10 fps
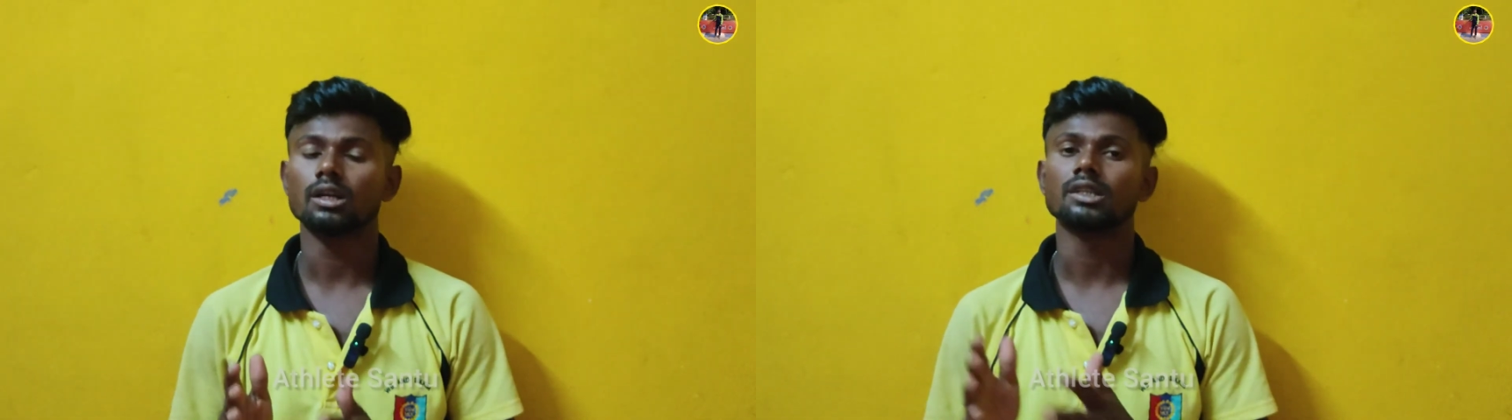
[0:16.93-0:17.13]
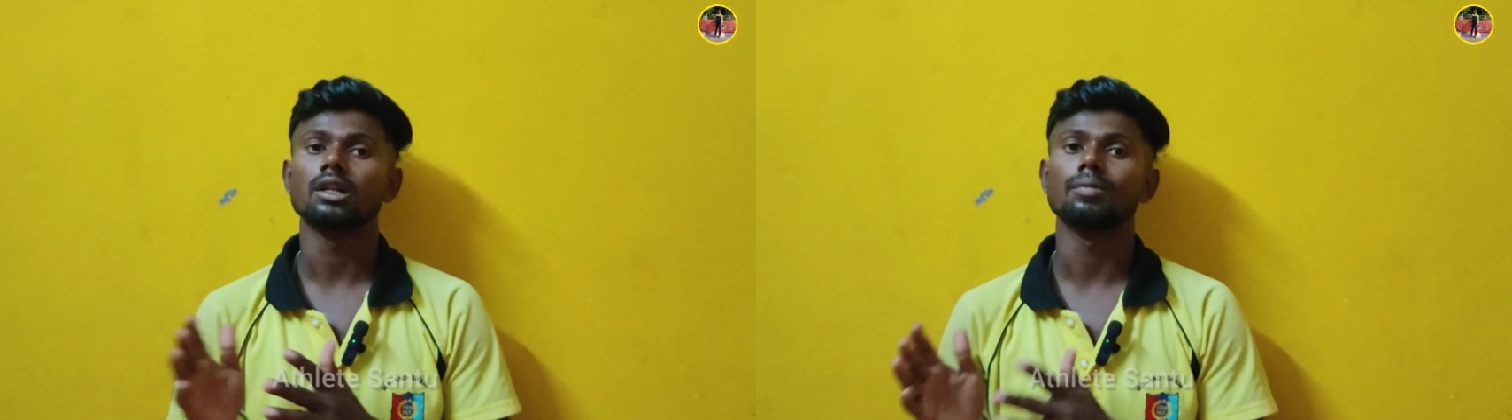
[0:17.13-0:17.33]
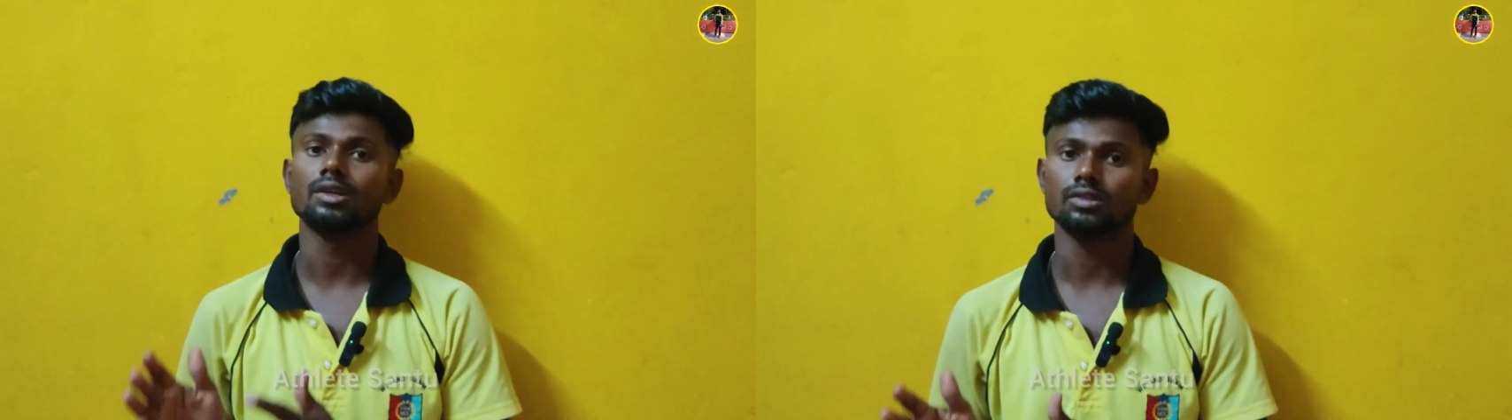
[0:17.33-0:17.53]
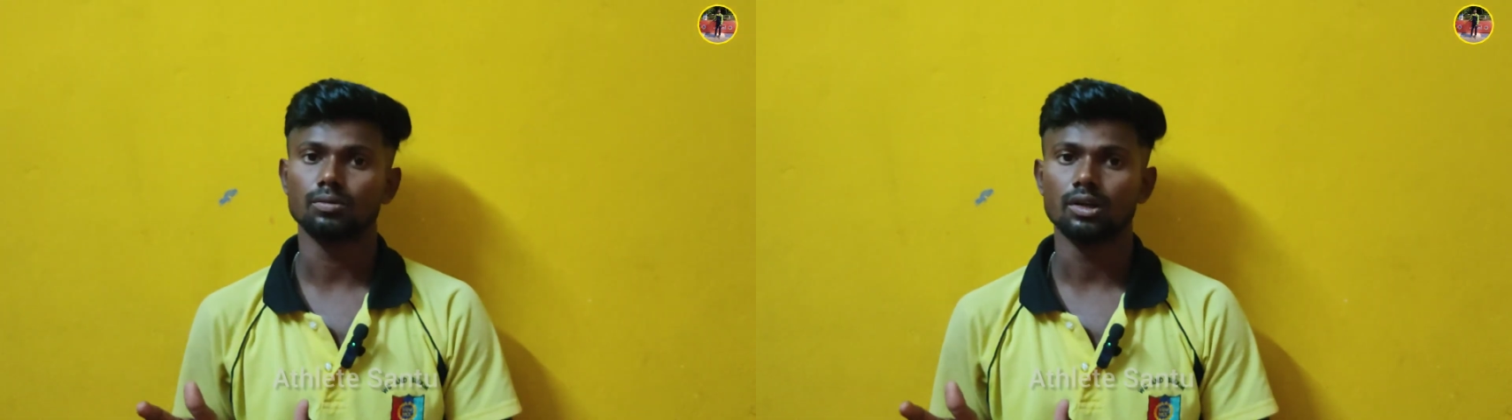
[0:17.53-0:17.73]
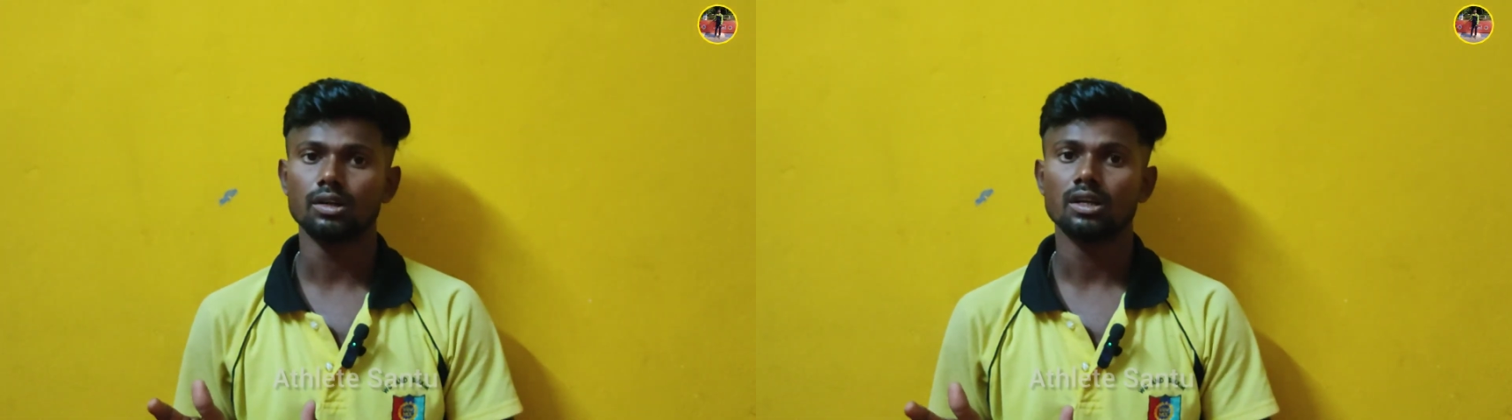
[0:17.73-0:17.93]
ন্যাশনাল
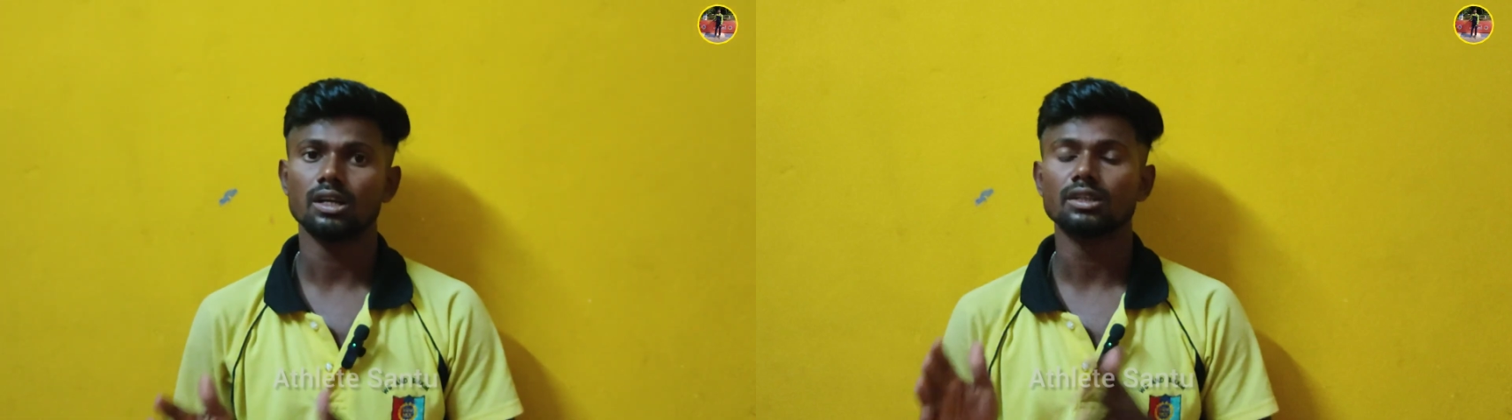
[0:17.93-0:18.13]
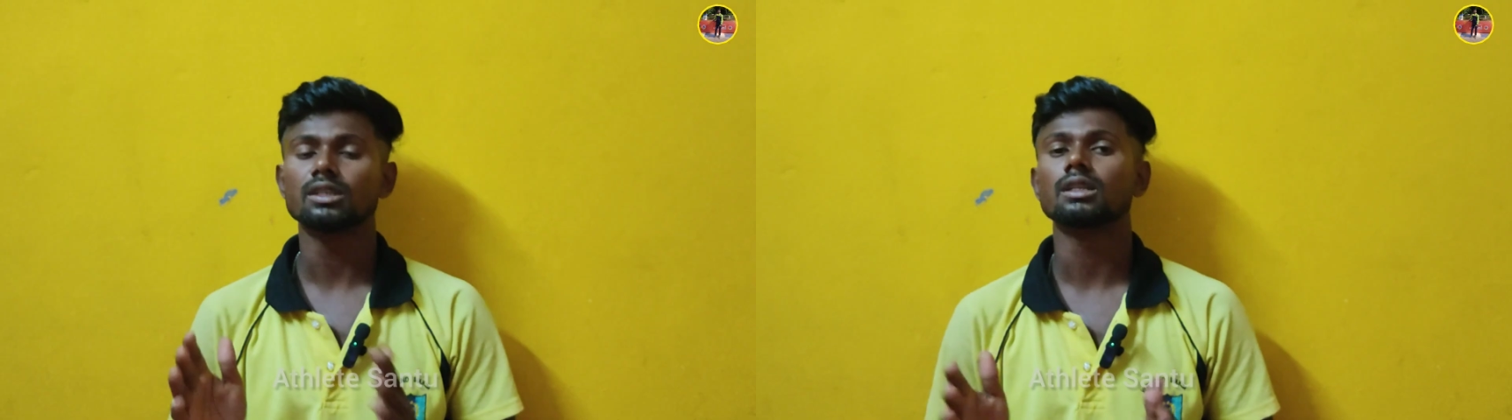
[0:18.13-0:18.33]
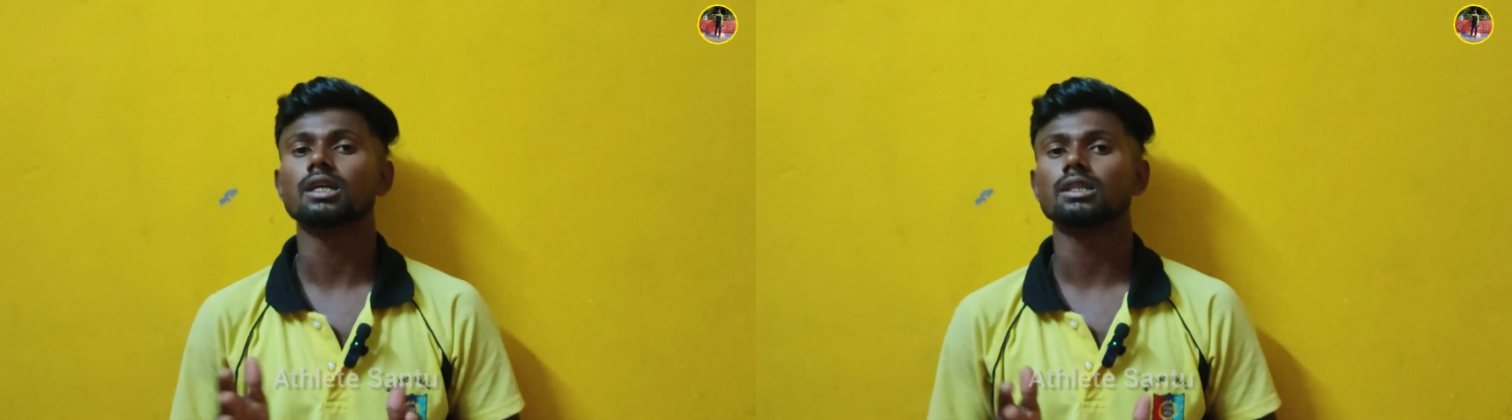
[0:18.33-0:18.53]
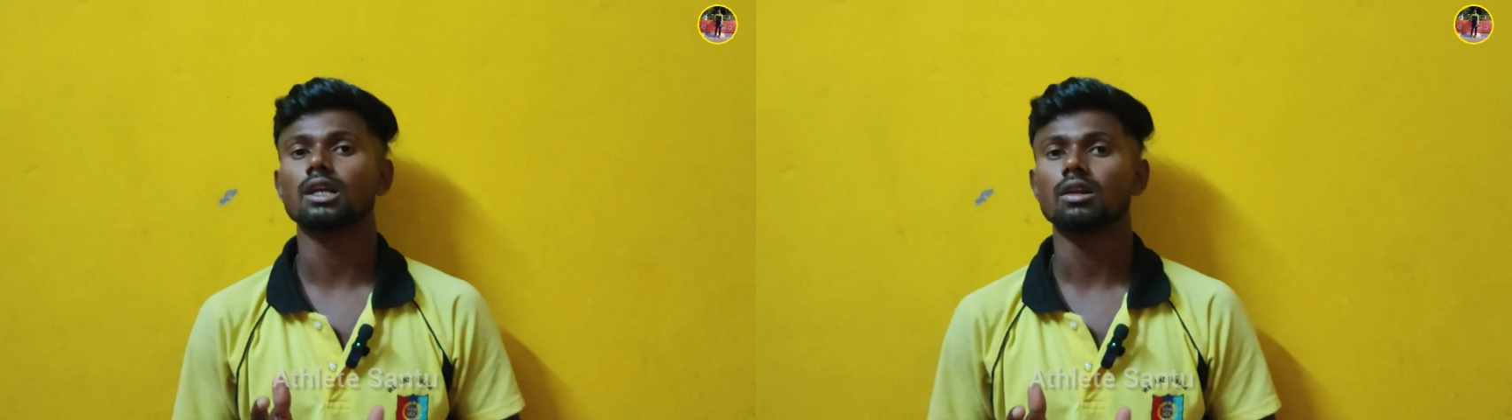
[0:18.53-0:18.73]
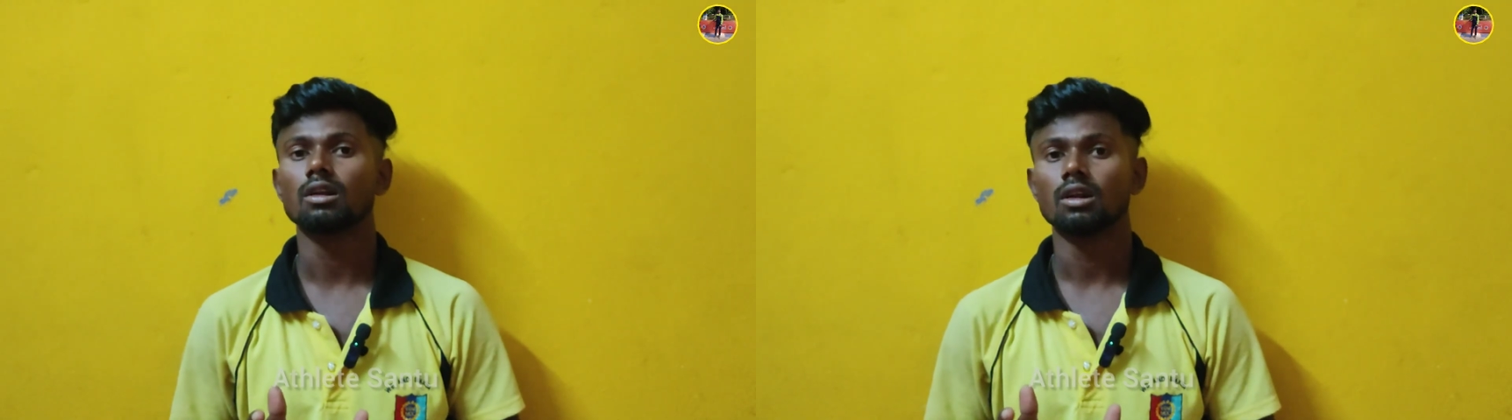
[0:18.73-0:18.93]
পার্টিসিপেন্ট এনসিসি
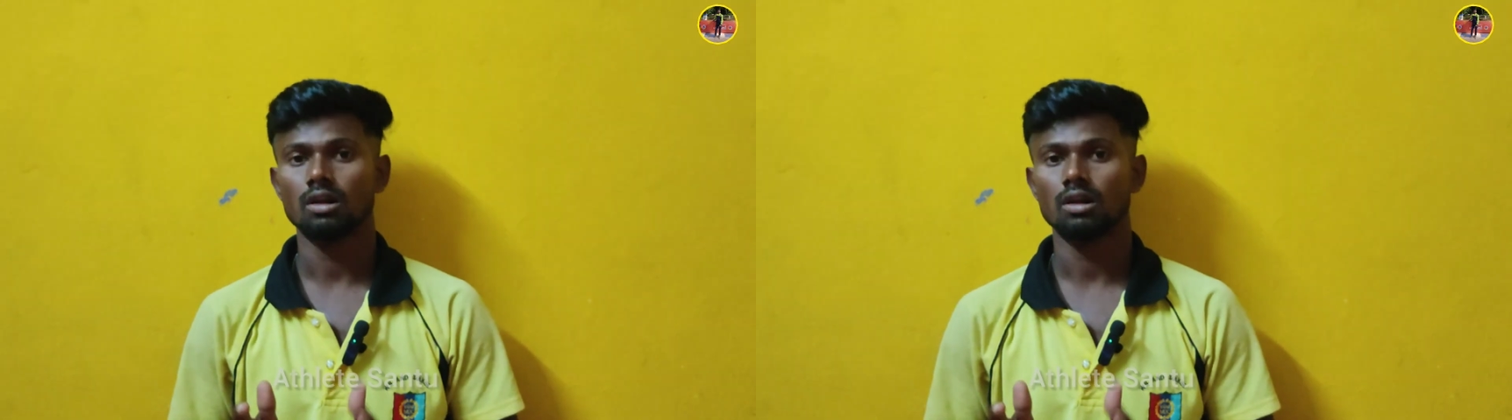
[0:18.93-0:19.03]
ন্যাশনাল